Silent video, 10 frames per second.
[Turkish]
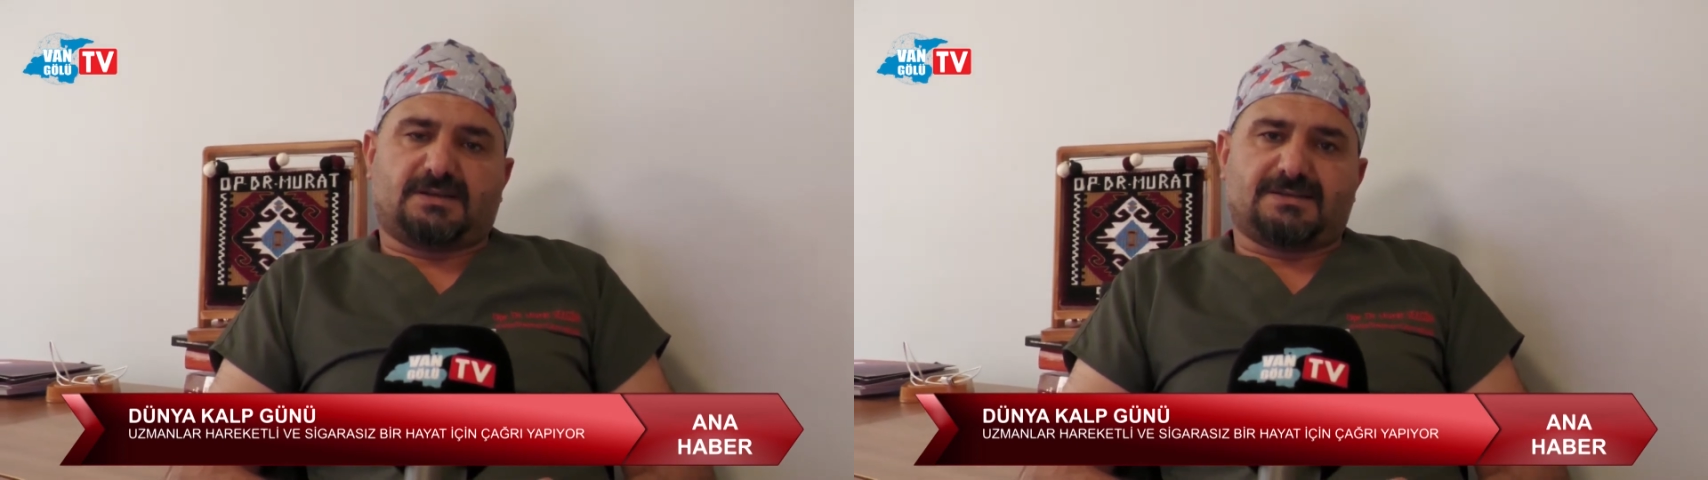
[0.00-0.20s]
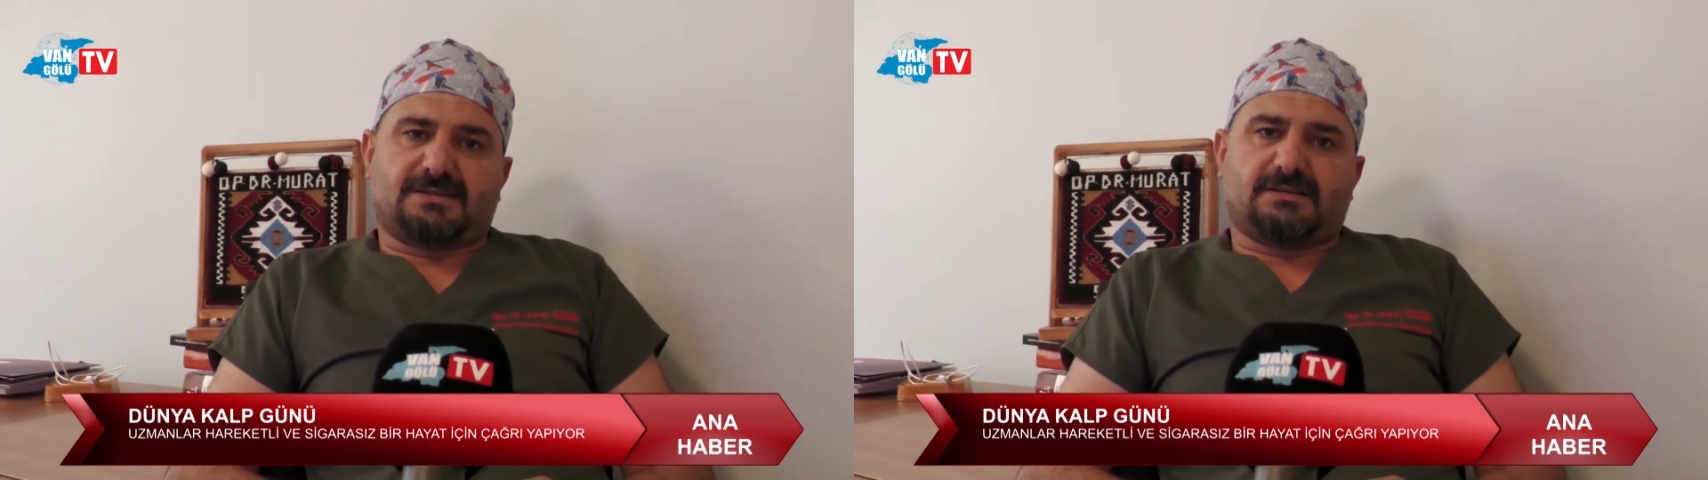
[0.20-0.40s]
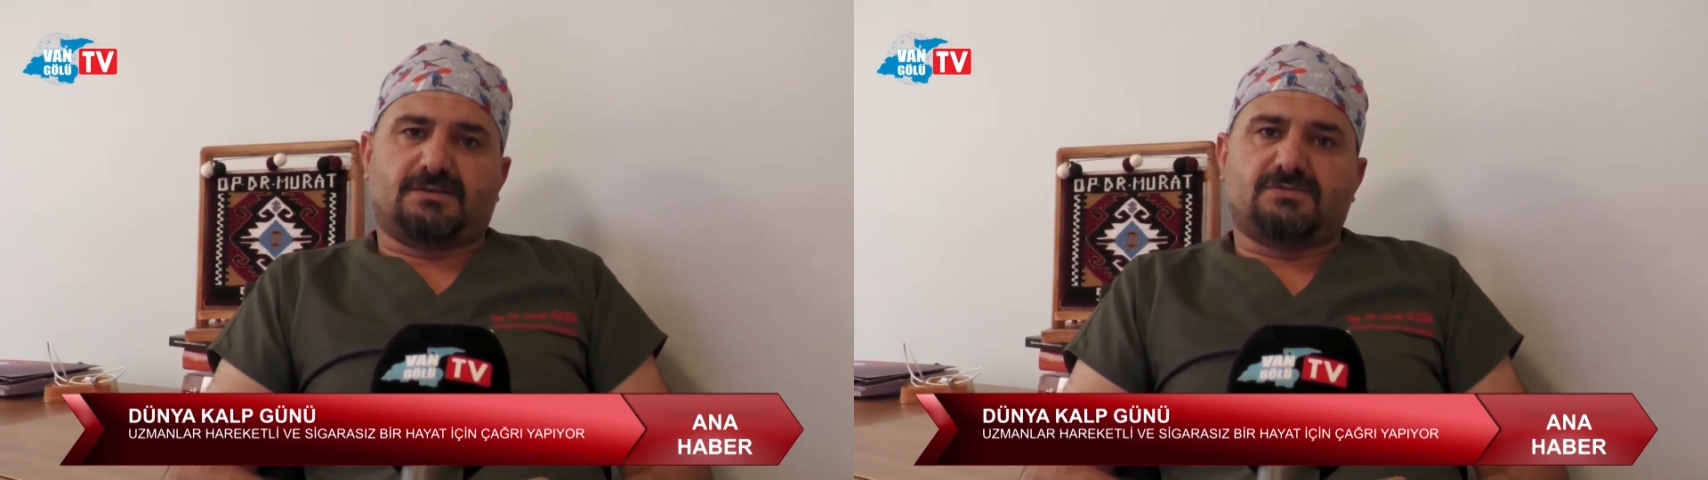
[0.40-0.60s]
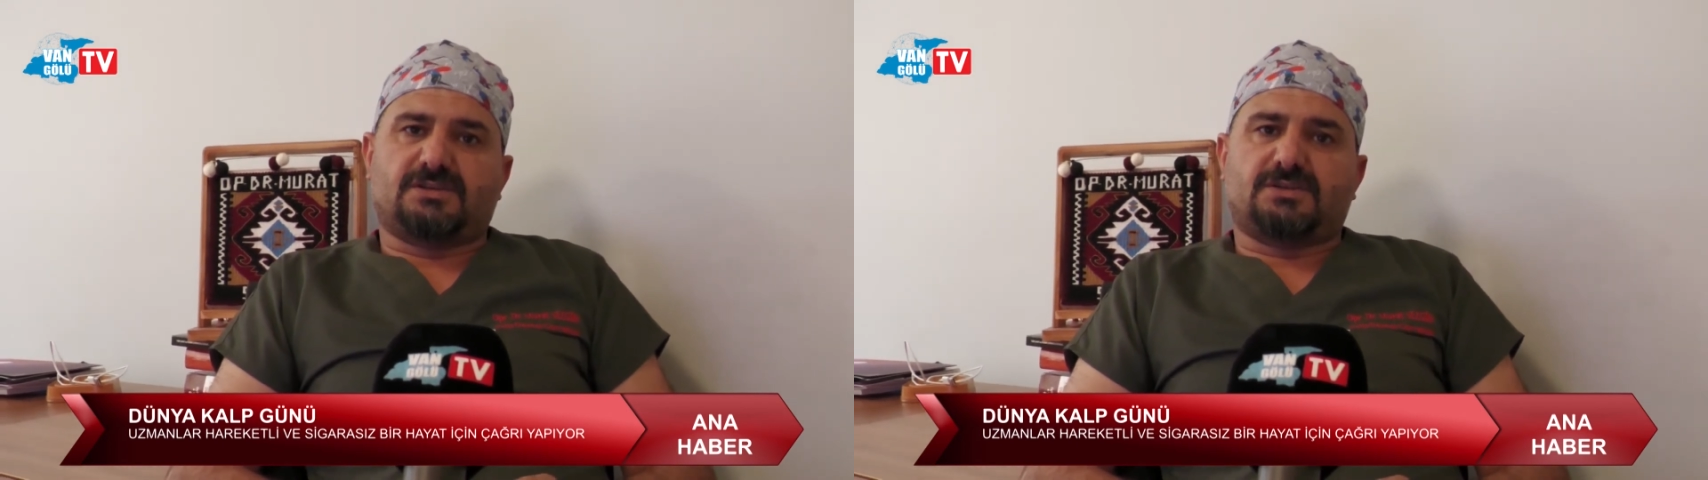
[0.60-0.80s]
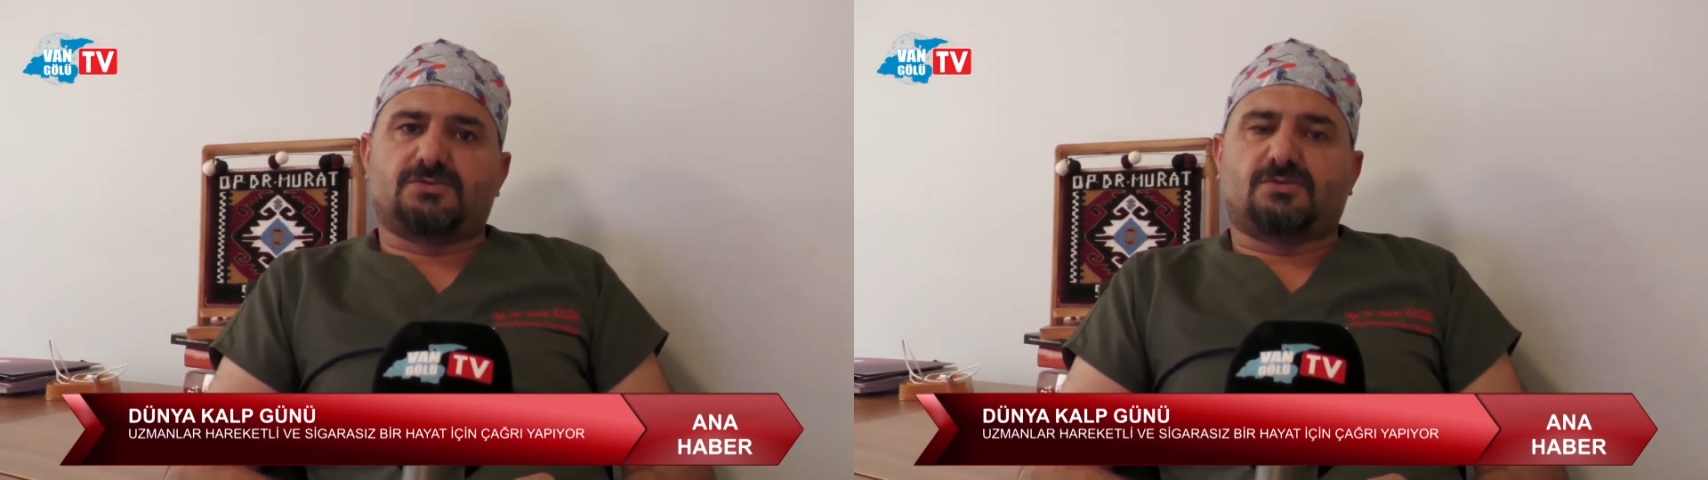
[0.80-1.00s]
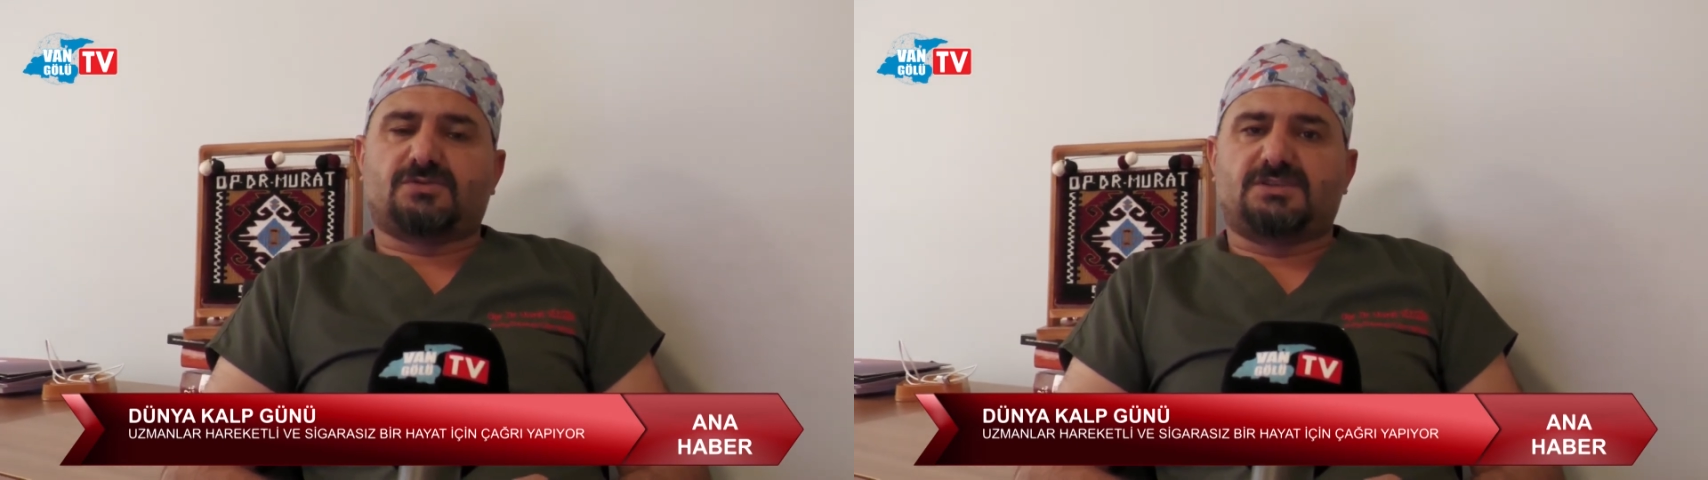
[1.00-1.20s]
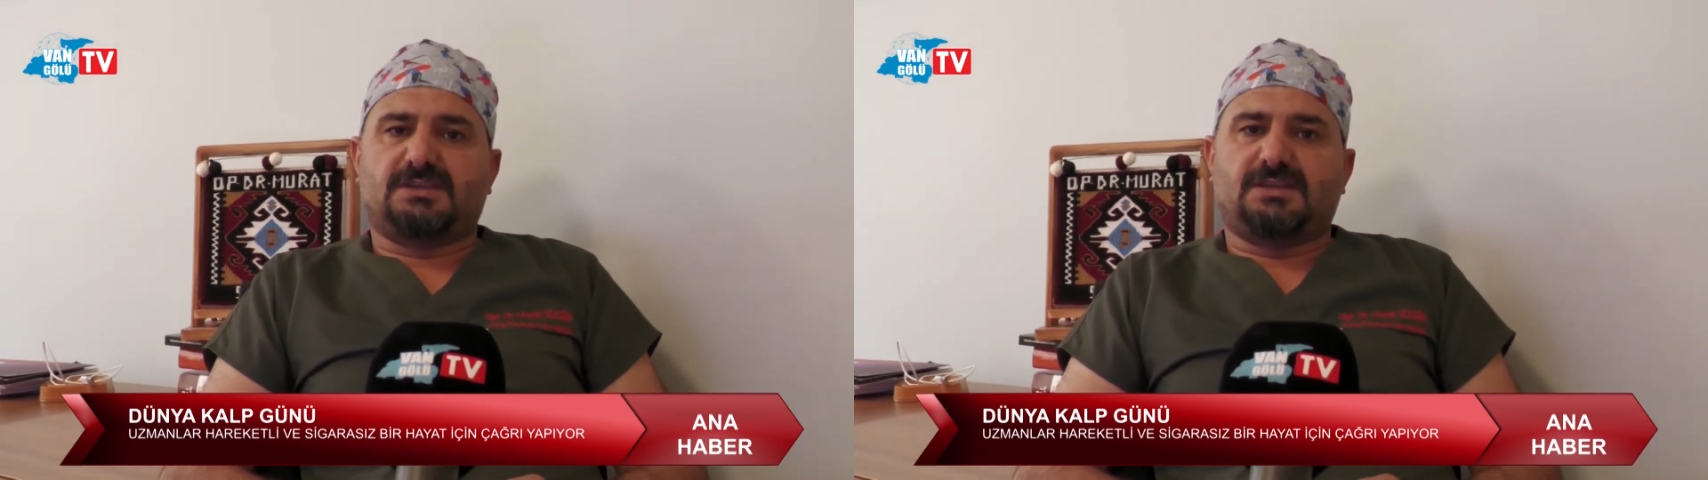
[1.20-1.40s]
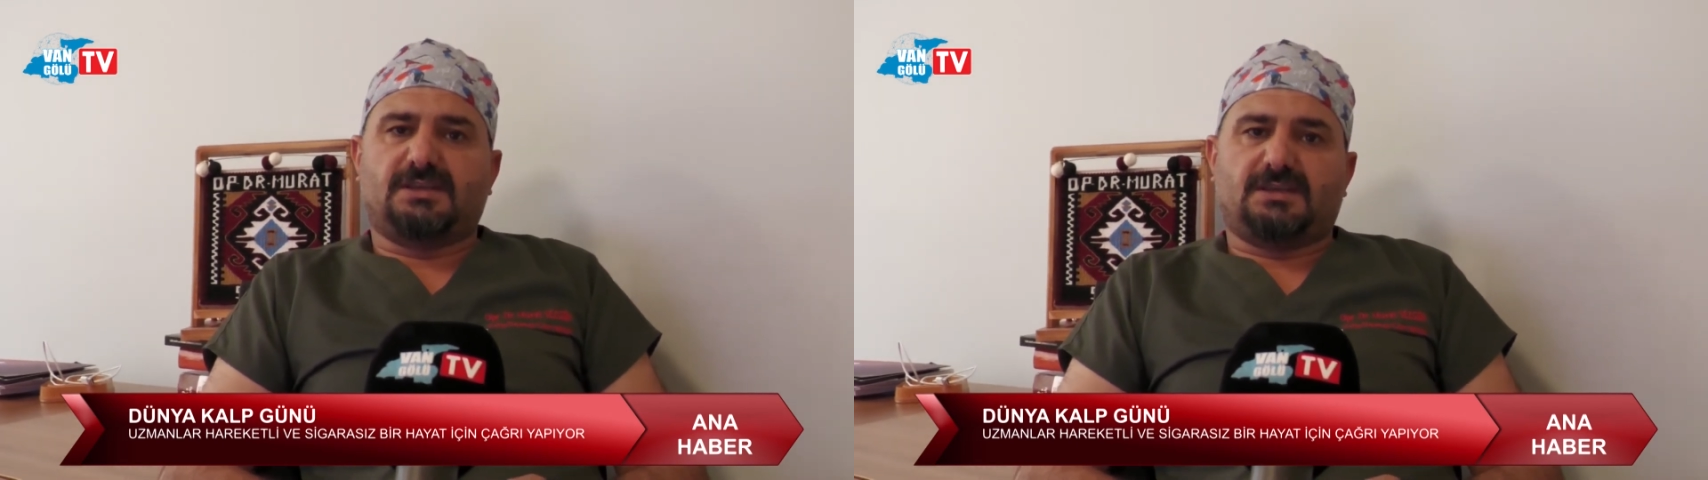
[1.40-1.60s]
hastalıkları üzerinde çok
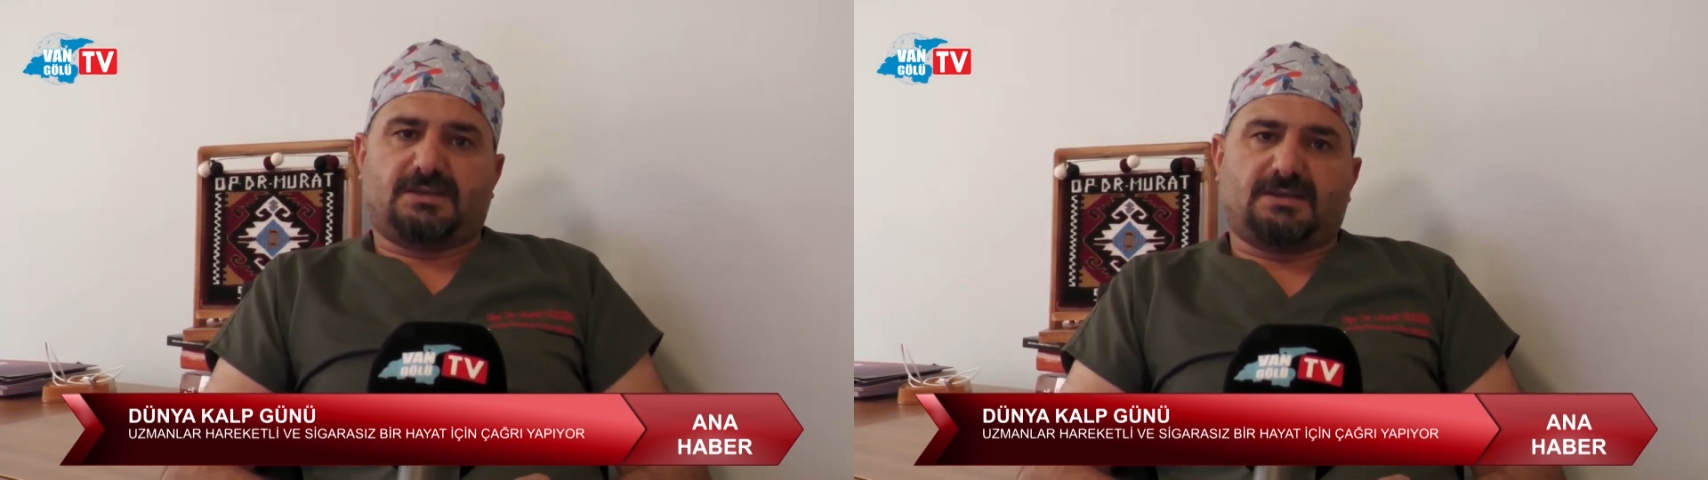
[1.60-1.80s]
ciddi